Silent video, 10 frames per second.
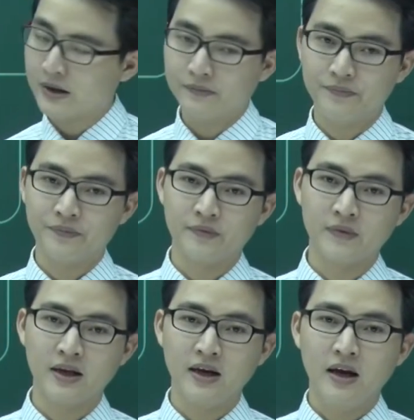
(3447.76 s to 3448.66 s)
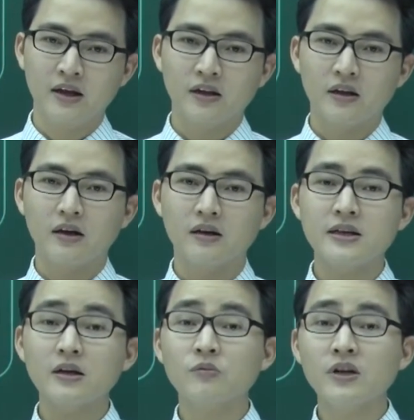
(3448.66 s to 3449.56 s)
a. à,
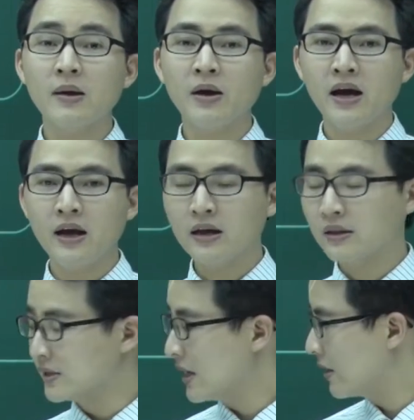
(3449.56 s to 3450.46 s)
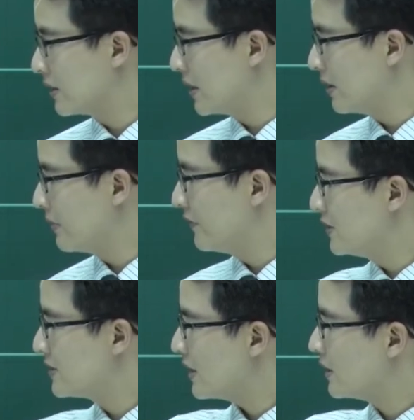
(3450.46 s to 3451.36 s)
Z cộng zA bằng hai a tại sao lại thế? Bởi
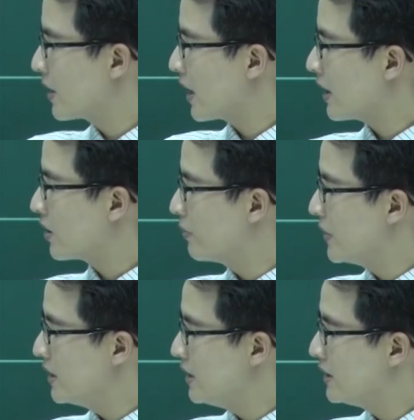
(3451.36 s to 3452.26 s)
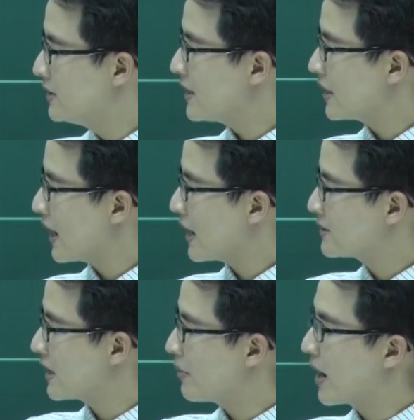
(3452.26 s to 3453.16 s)
vì Z thì bằng A cộng bi thì zA
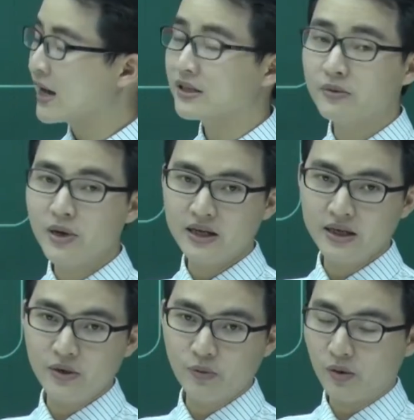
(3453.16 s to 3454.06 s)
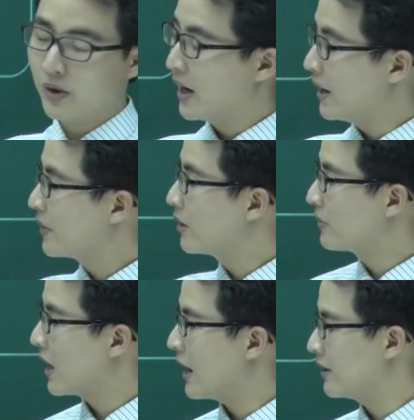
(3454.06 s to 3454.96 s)
sẽ là bằng A trừ bi, đúng không? Em
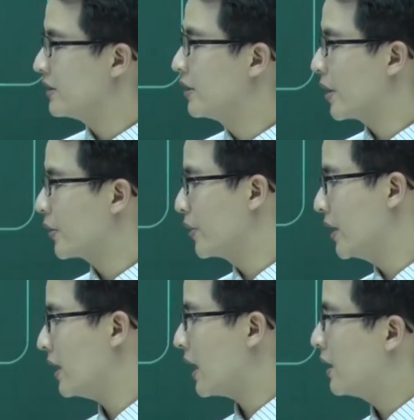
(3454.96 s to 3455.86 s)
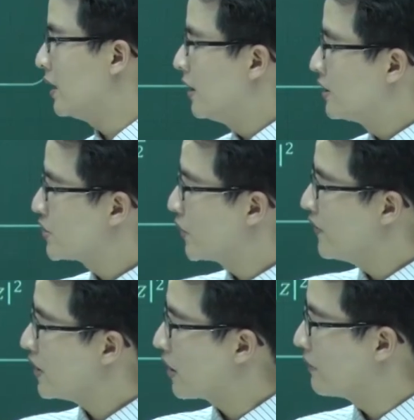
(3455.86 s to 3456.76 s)
cộng lại, điều này có nghĩa là số
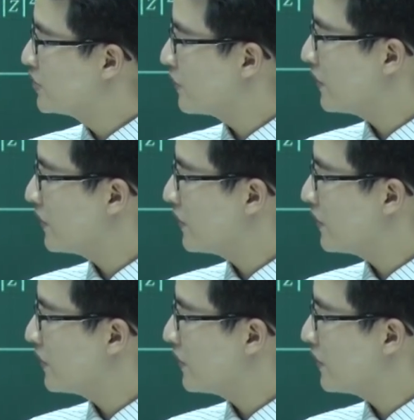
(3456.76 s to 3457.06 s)
phức cộng với số